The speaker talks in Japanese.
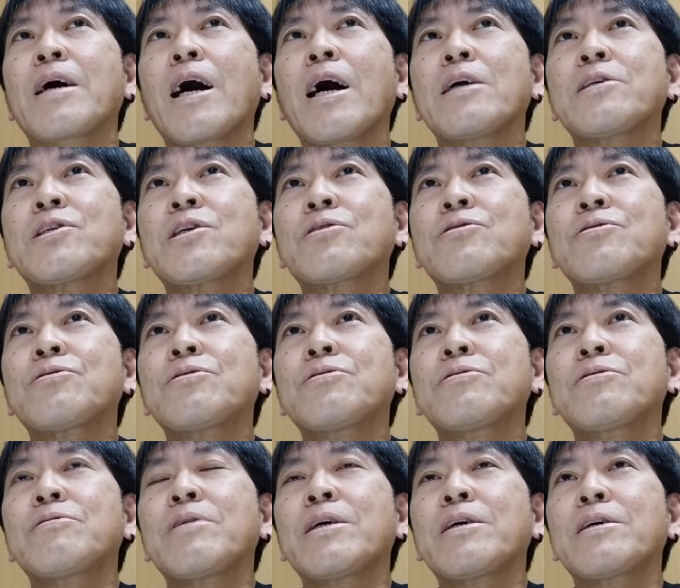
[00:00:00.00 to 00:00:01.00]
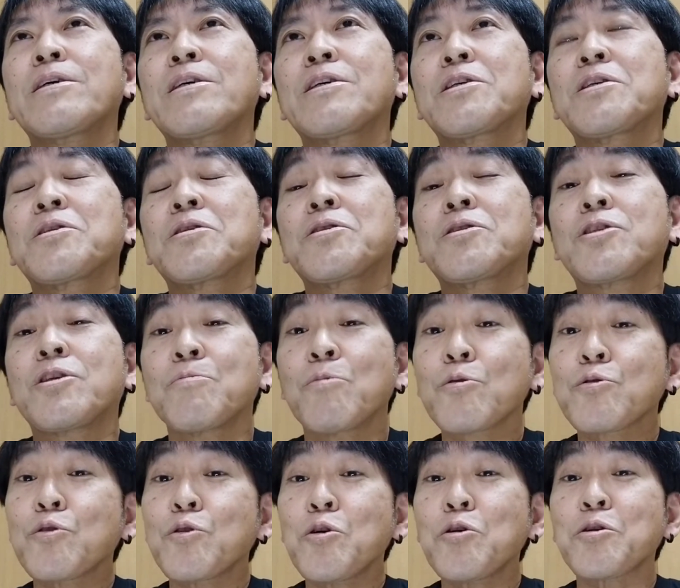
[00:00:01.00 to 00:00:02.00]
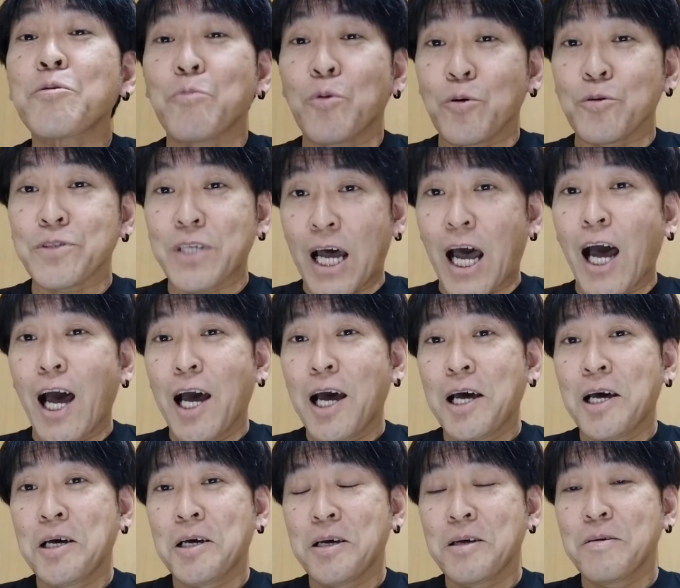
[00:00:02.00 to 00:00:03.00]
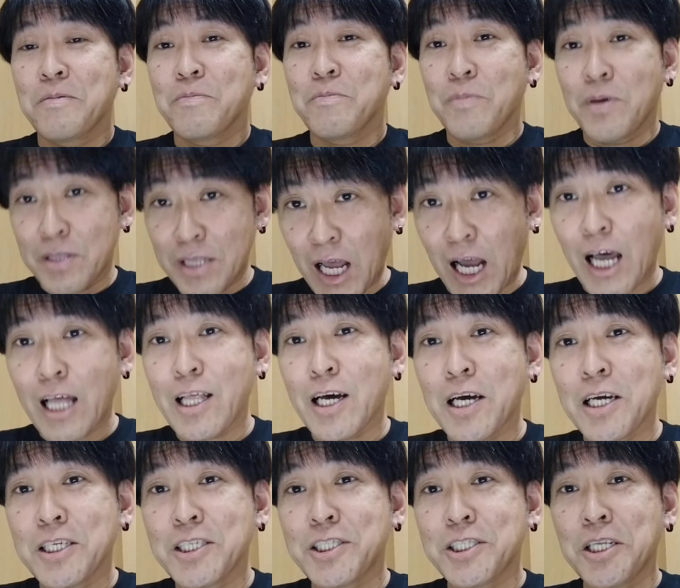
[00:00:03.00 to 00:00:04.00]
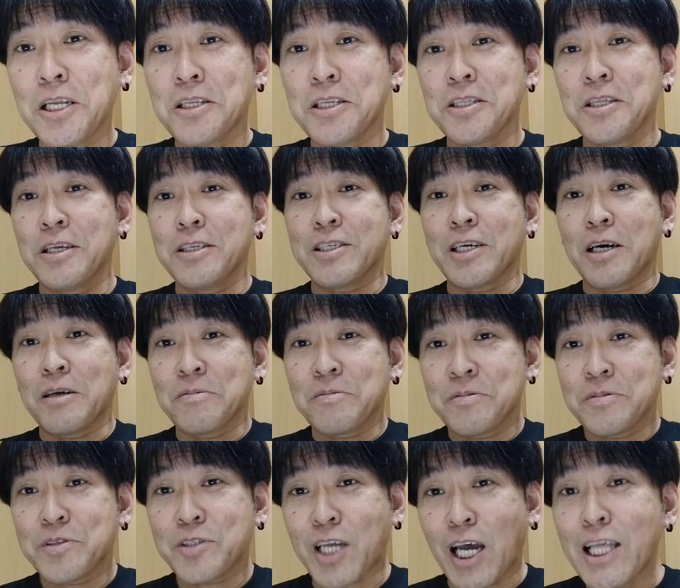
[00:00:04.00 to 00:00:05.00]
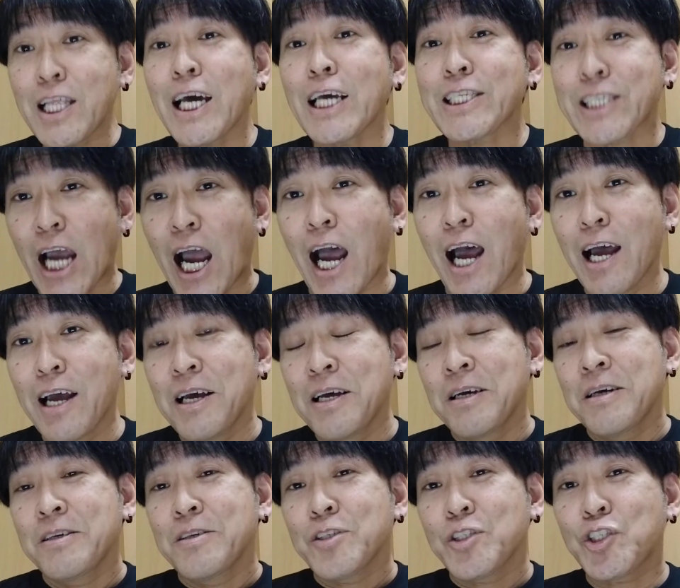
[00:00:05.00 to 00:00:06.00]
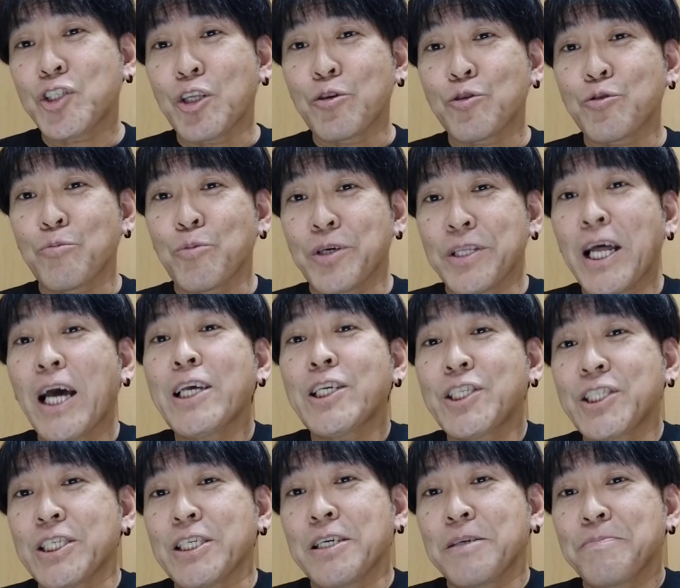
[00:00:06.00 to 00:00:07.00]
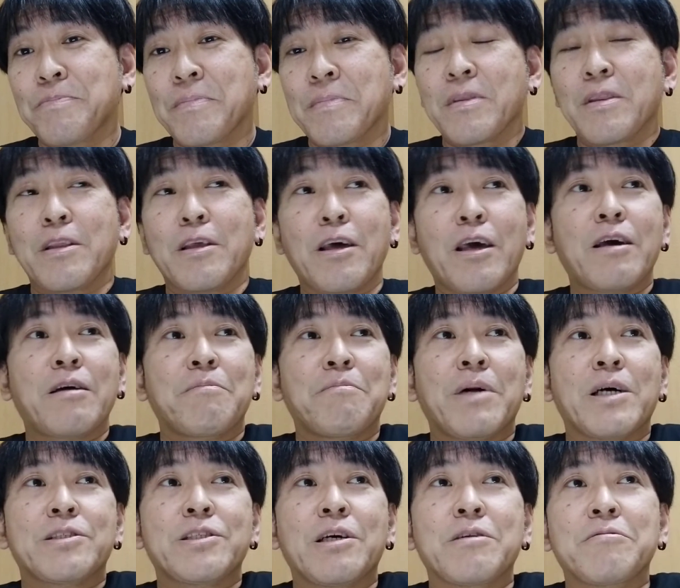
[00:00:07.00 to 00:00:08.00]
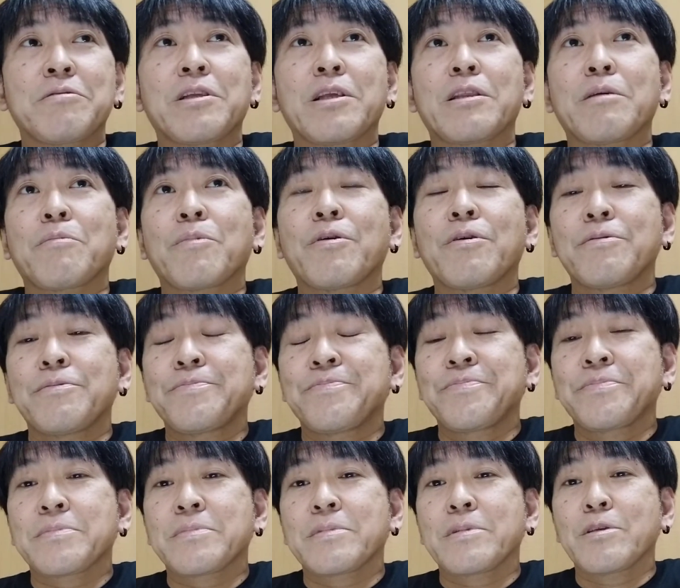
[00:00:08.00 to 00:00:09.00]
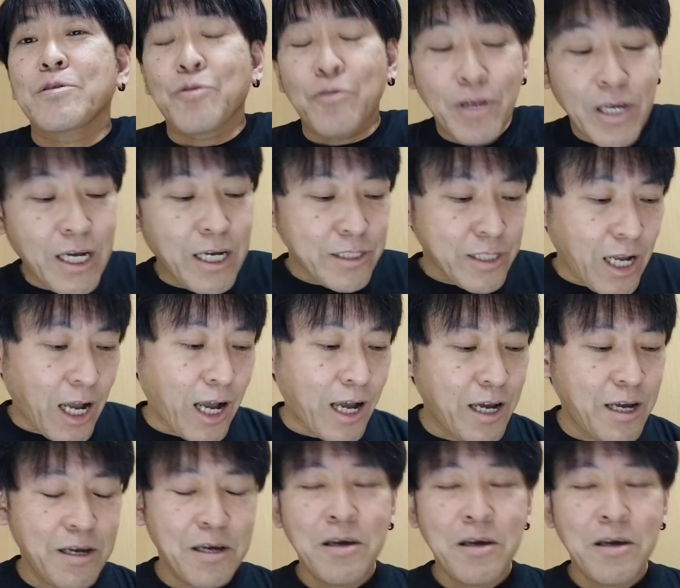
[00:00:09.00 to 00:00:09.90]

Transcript: 愛着は地元よりもさ、まあ、なかなか1年2年じゃつかないじゃん知ってる人もいないし、ね、街歩いててもでそれがさ